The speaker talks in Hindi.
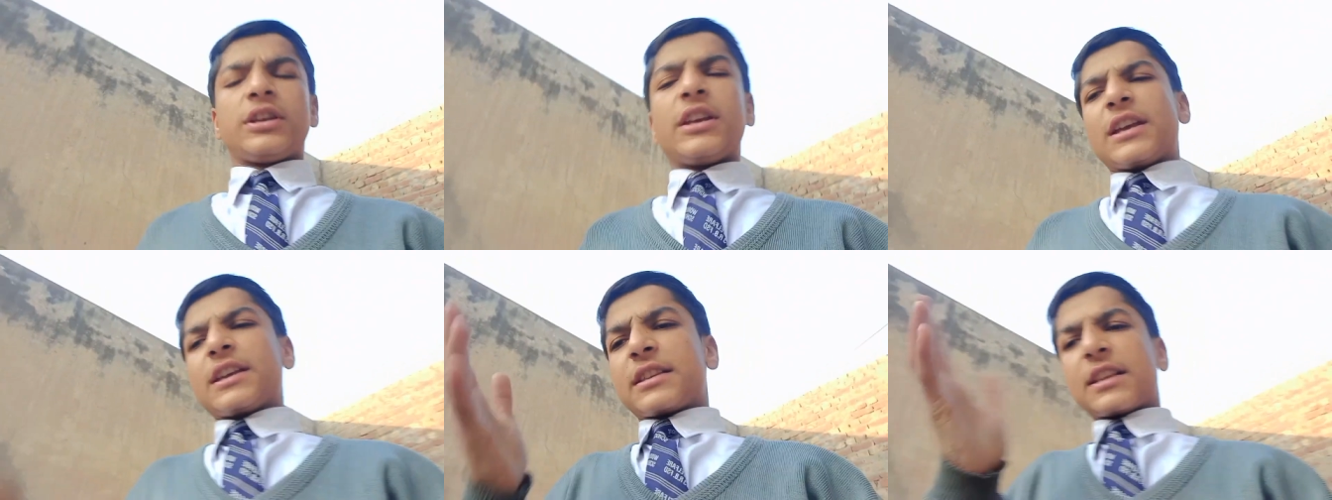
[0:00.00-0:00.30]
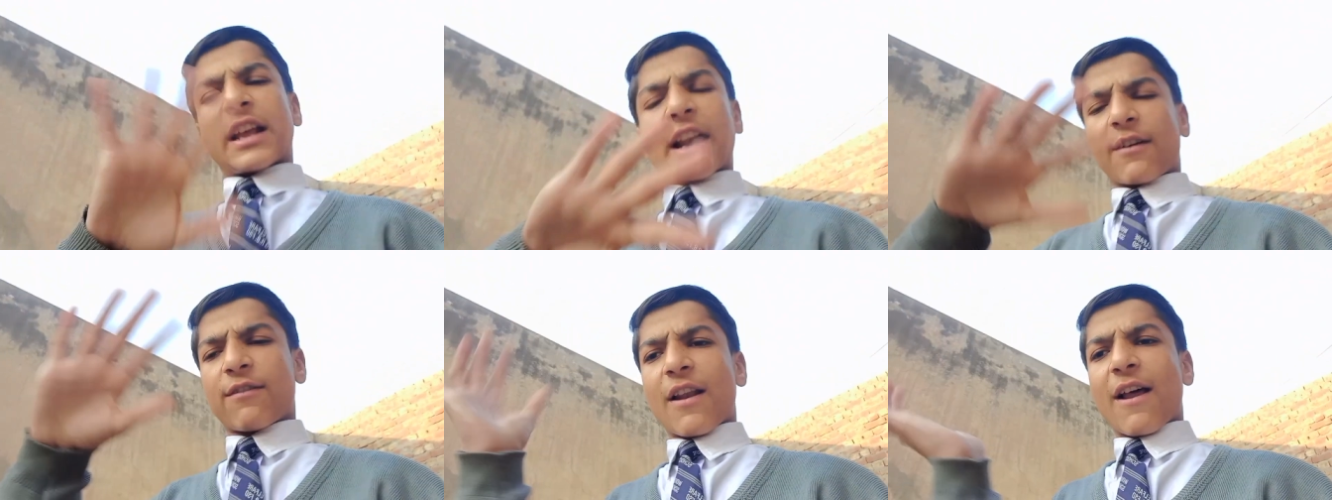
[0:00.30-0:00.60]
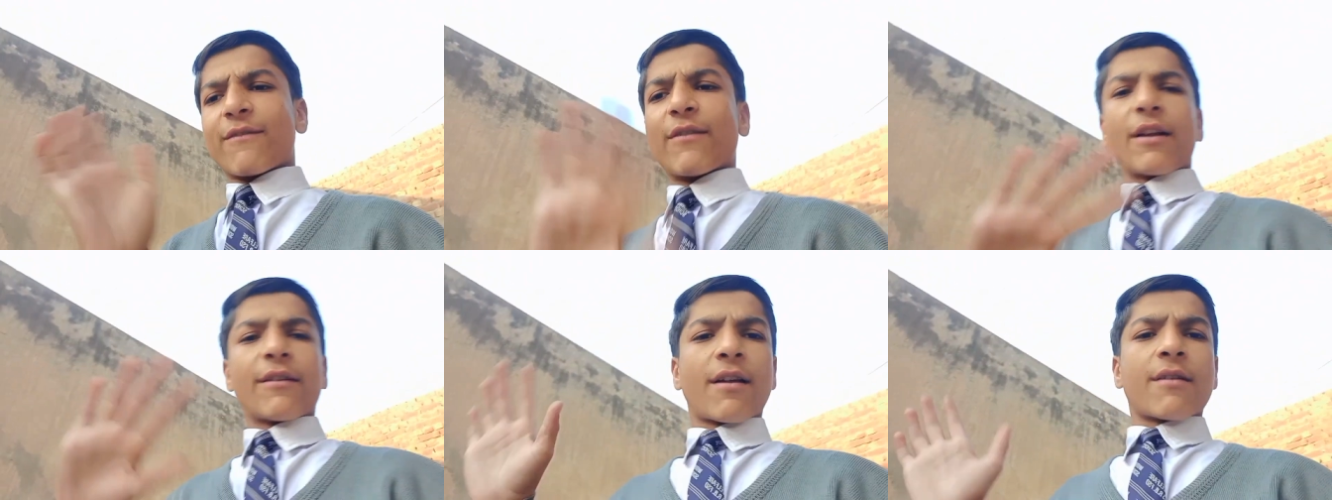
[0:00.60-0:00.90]
ये सारा फला
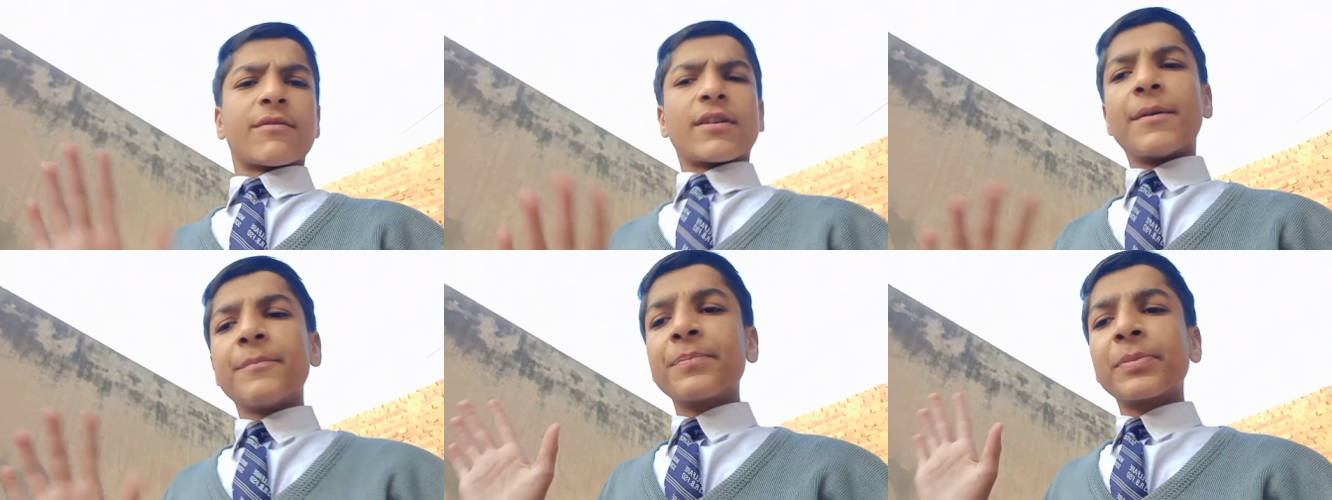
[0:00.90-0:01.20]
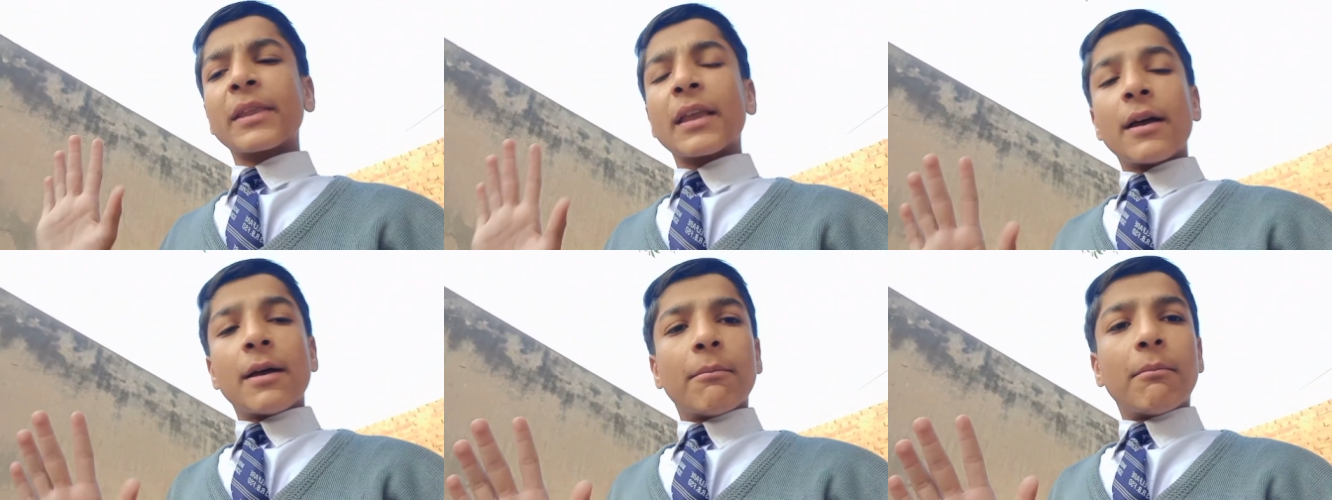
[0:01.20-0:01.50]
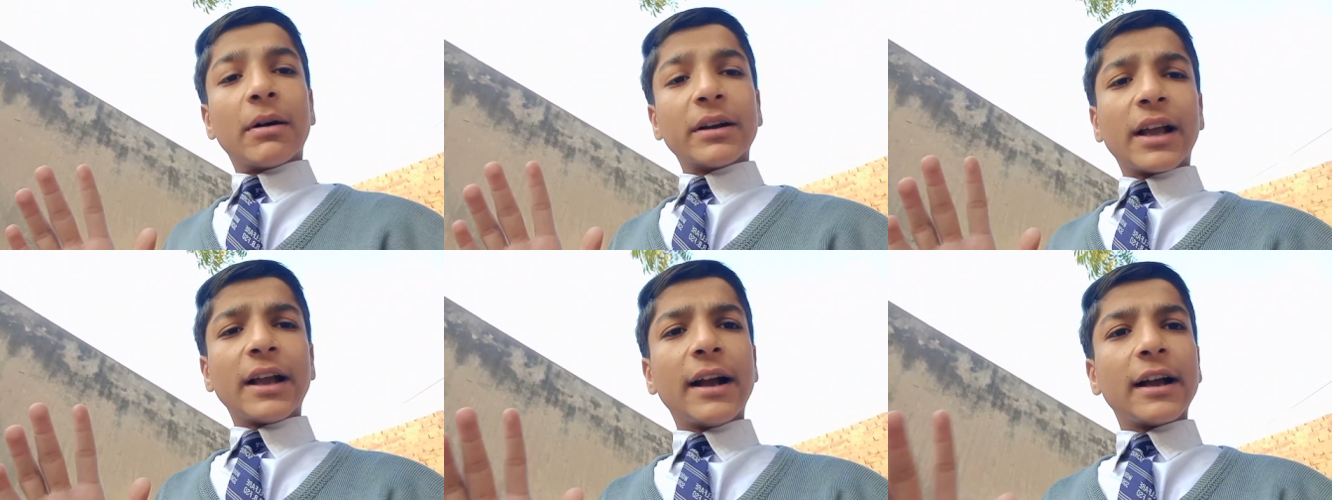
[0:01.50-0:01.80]
फला फला फला
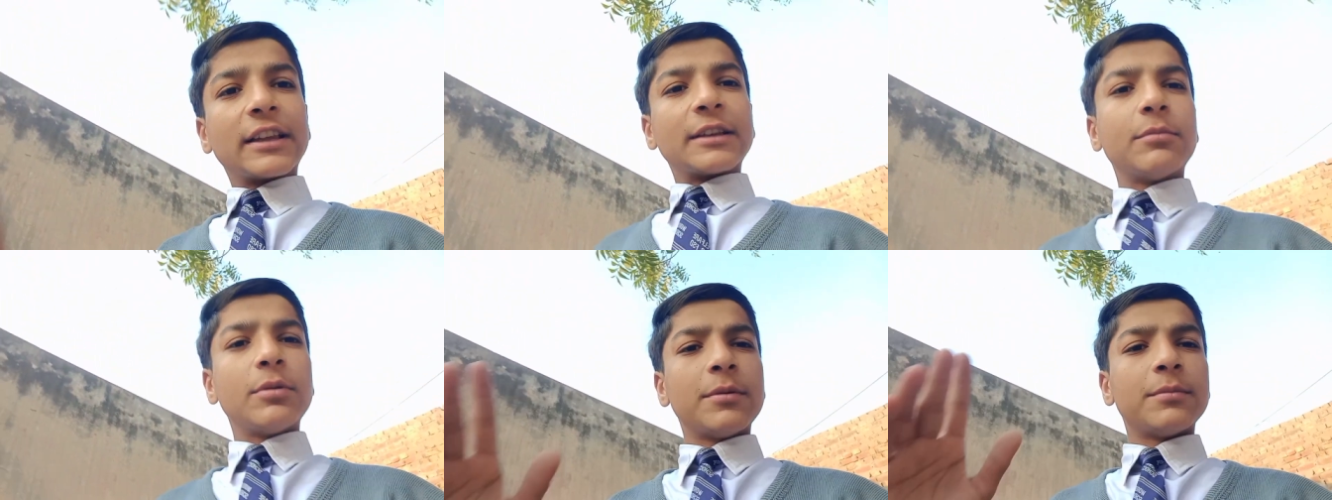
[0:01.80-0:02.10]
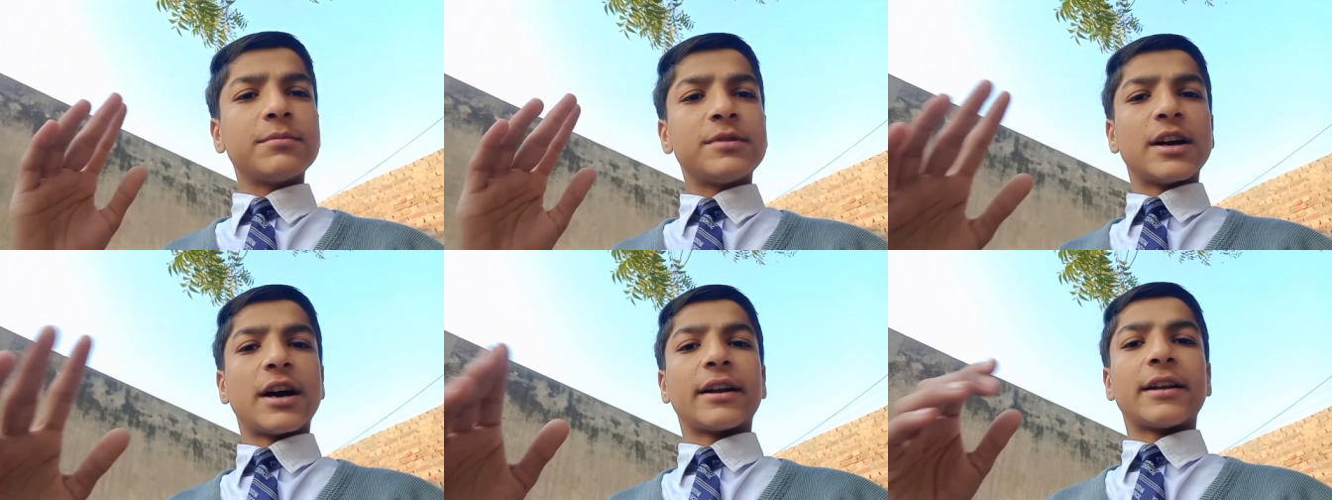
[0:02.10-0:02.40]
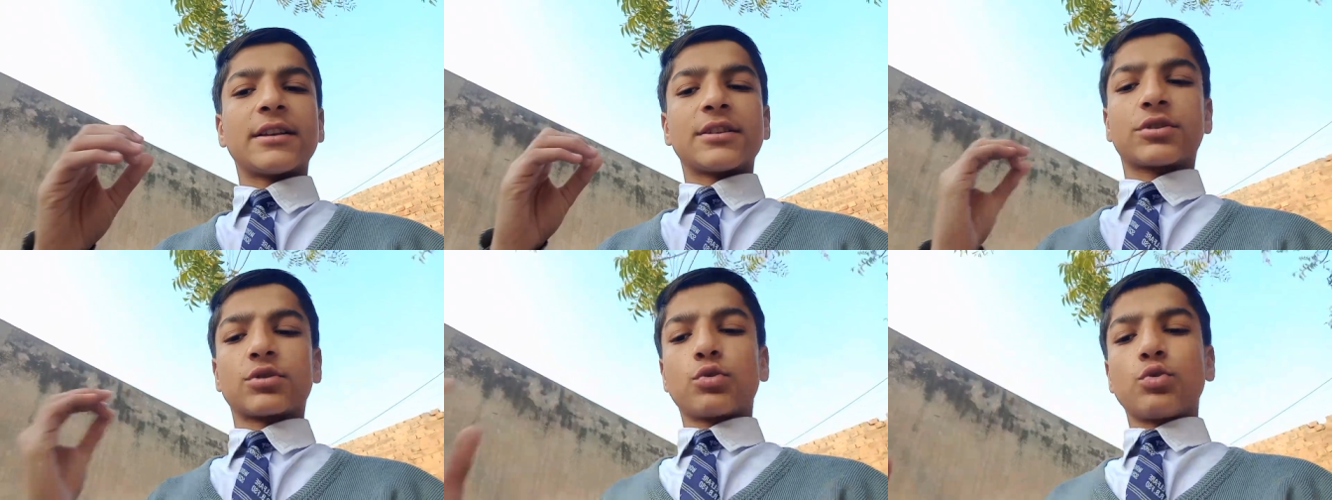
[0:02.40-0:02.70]
बाकी गए जब हम जा रहे
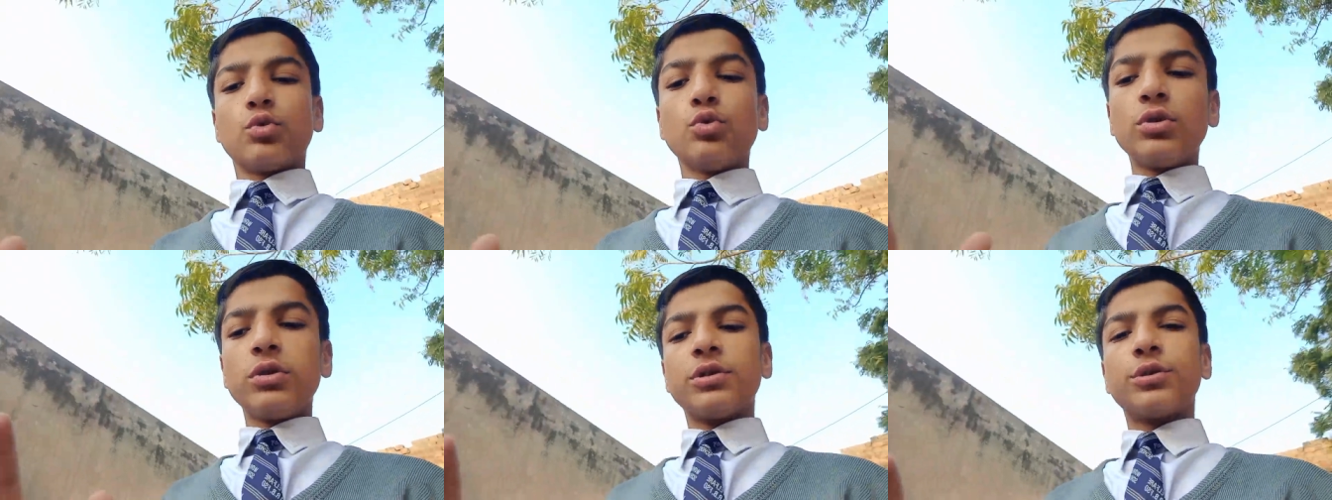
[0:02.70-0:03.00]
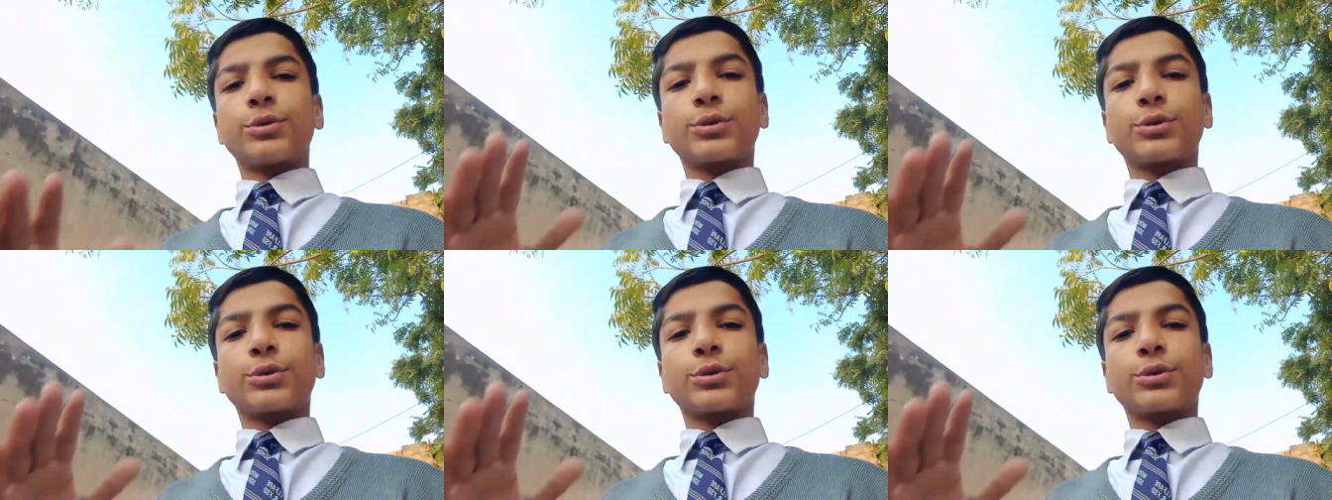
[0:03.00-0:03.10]
हैं स्कूल